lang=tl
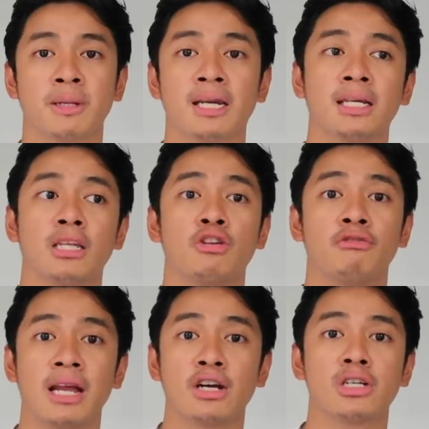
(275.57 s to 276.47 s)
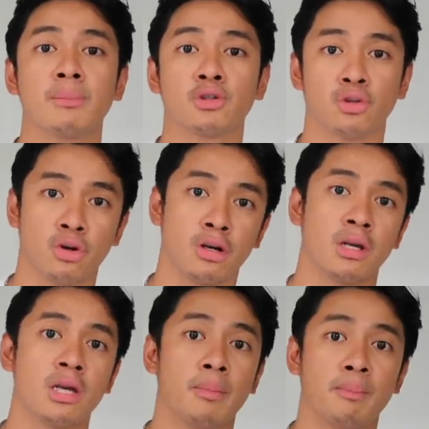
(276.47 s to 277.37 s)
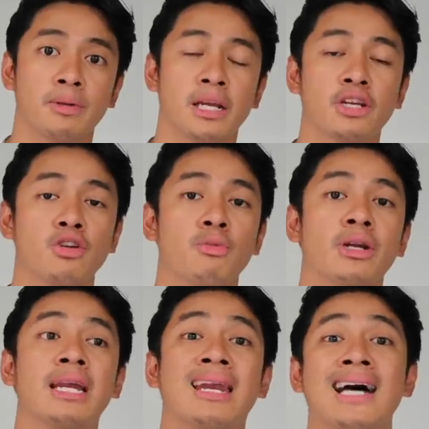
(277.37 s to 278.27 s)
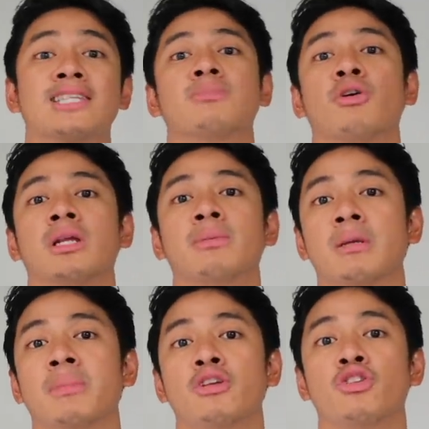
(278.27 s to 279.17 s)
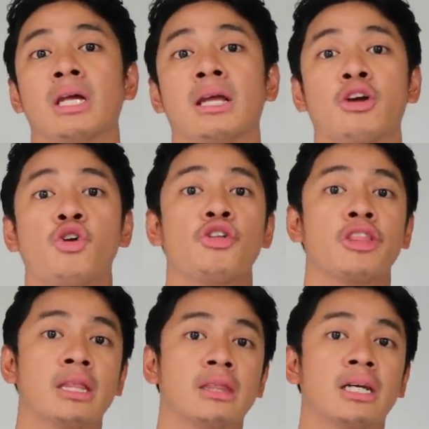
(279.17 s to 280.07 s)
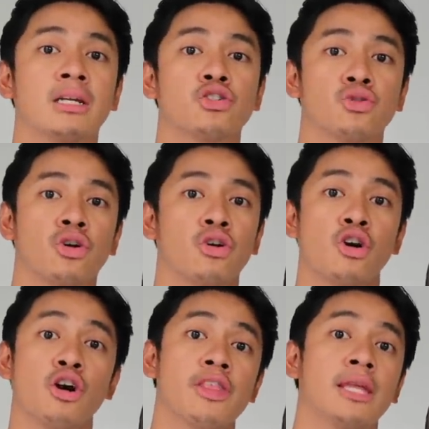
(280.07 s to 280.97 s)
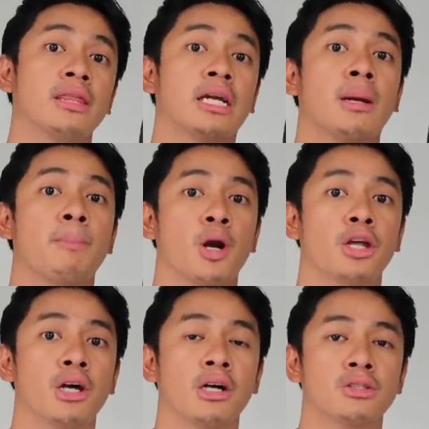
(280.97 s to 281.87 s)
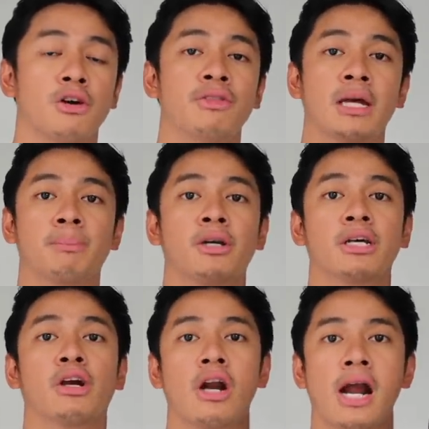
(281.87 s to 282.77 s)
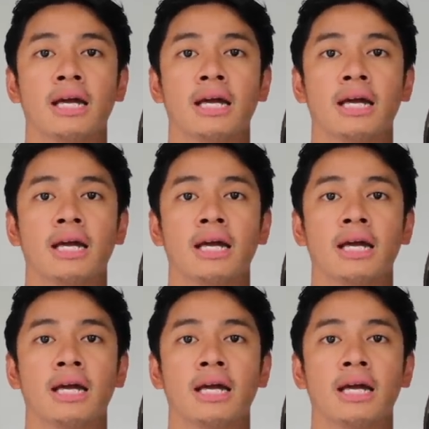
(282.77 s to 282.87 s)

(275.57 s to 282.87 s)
pag nakita nyo, flagship store. Or click nyo muna yung Lazmall. Ibig sabihin yun talaga yung authentic na store or authentic na products of that person particular